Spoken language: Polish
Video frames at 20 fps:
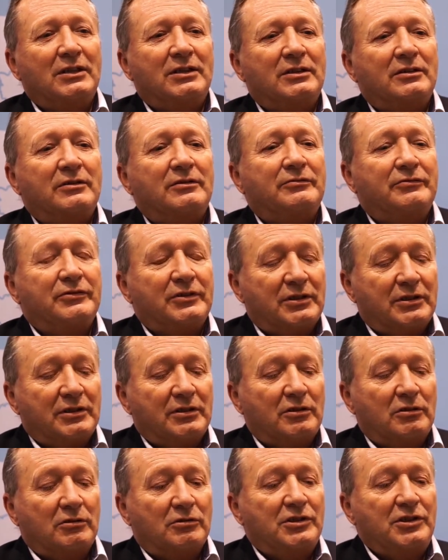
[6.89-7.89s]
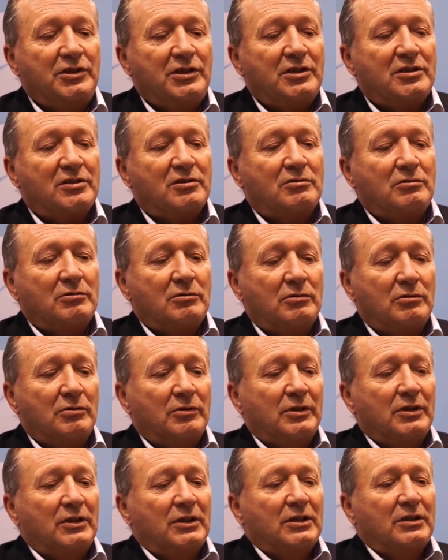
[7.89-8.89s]
w ognisku
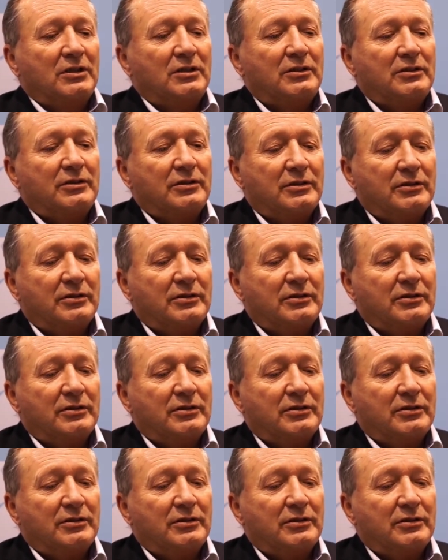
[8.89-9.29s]
y,